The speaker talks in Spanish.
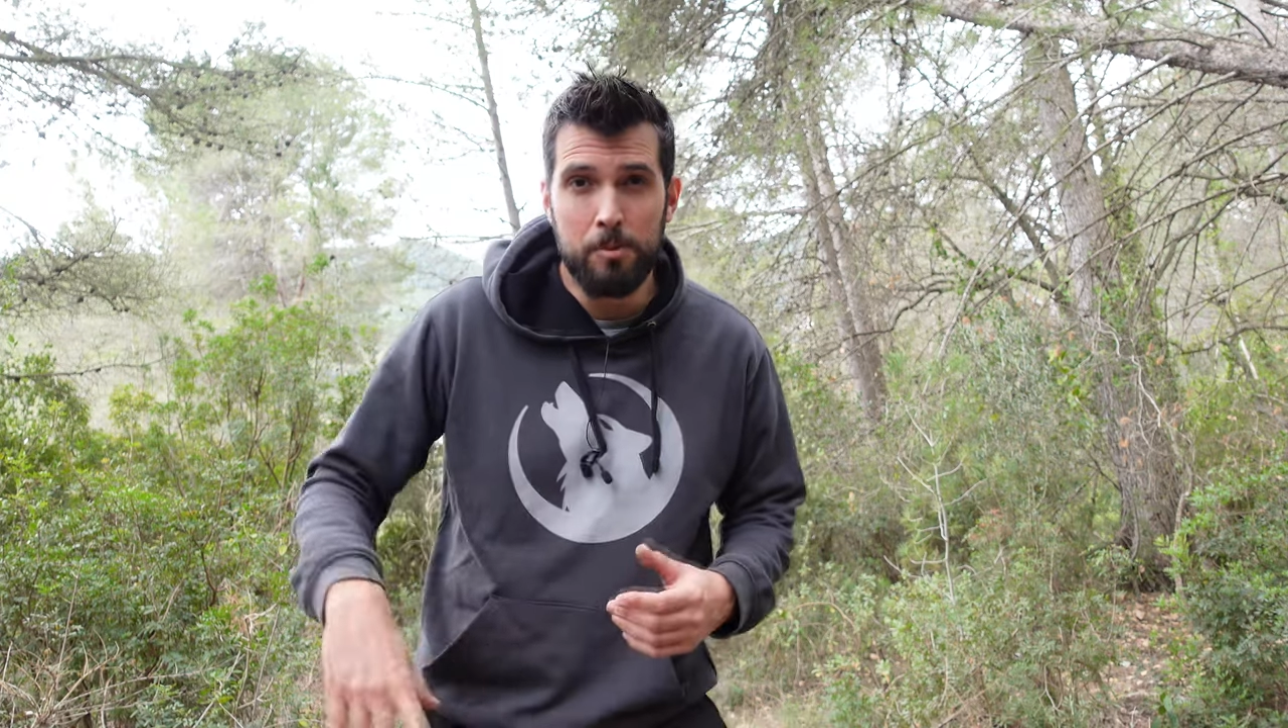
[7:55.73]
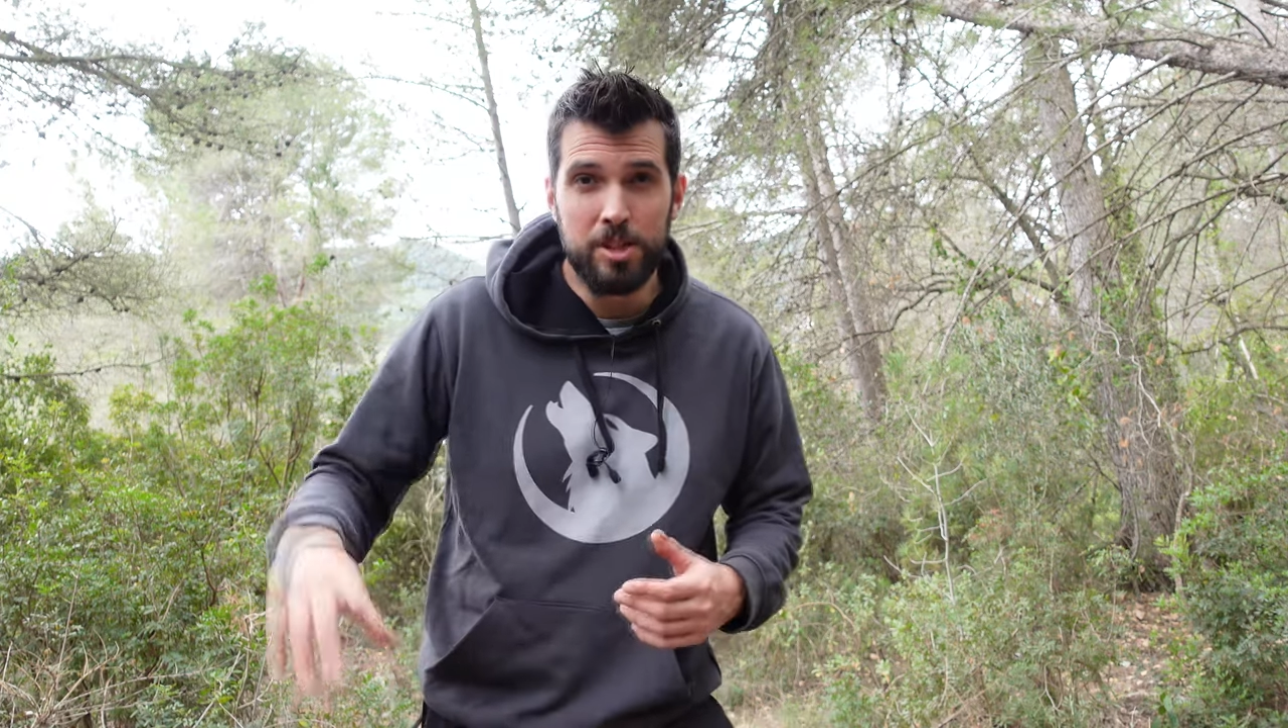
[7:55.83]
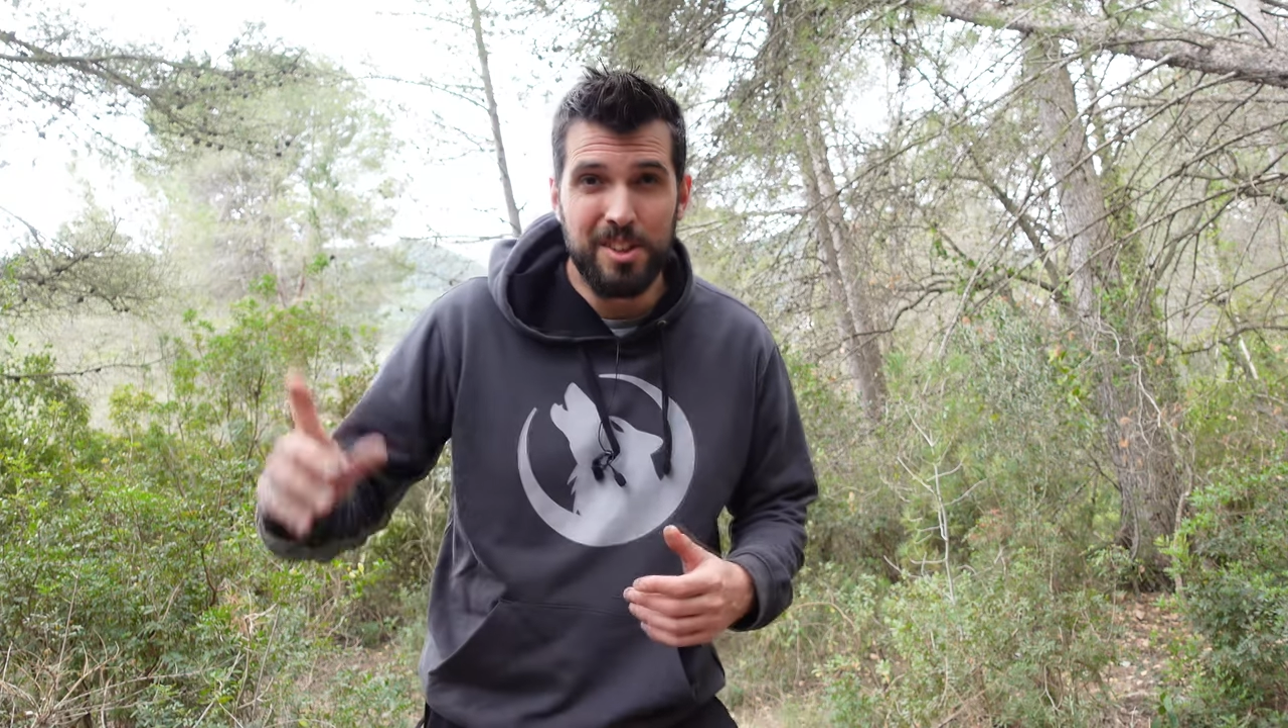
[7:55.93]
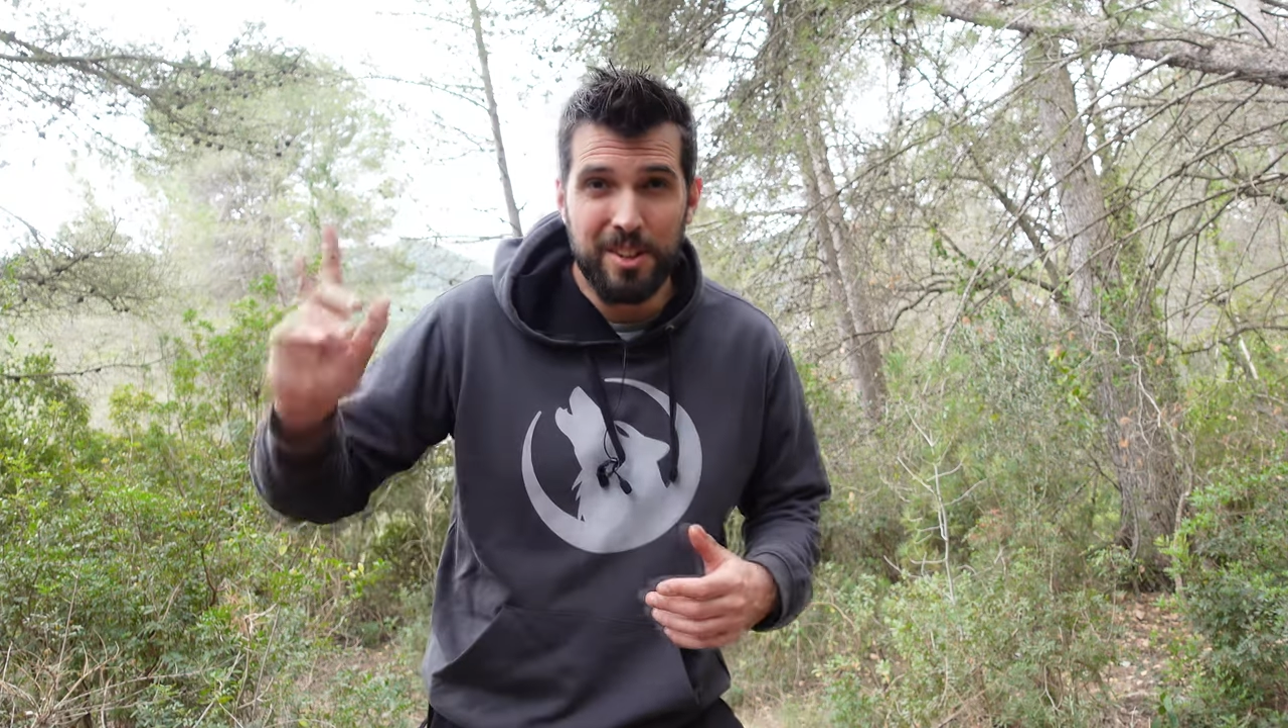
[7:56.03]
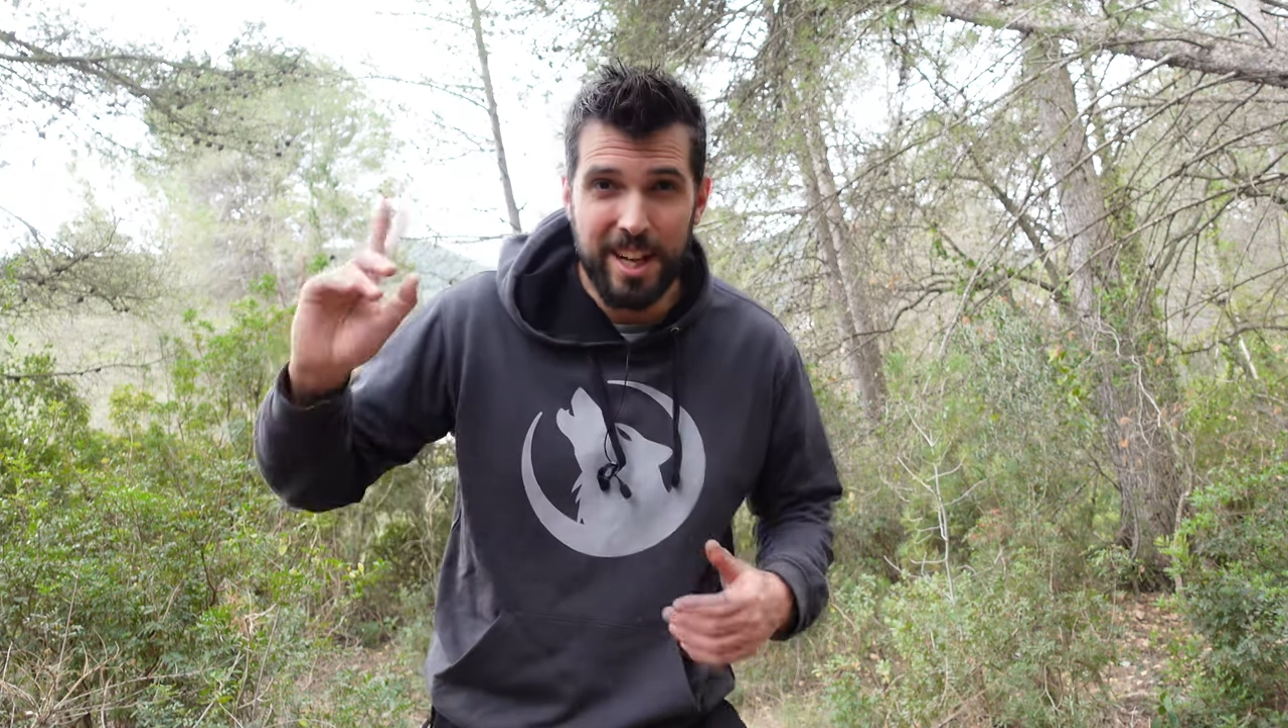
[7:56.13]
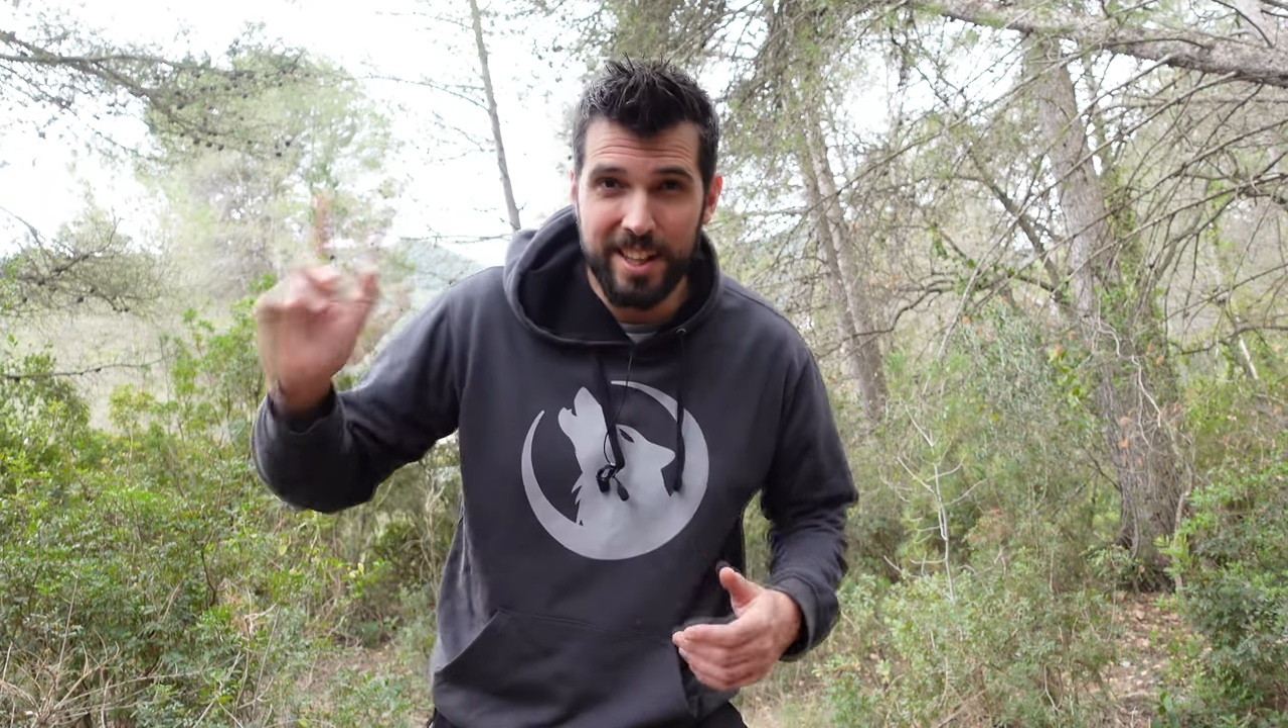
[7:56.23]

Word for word: pulsando en la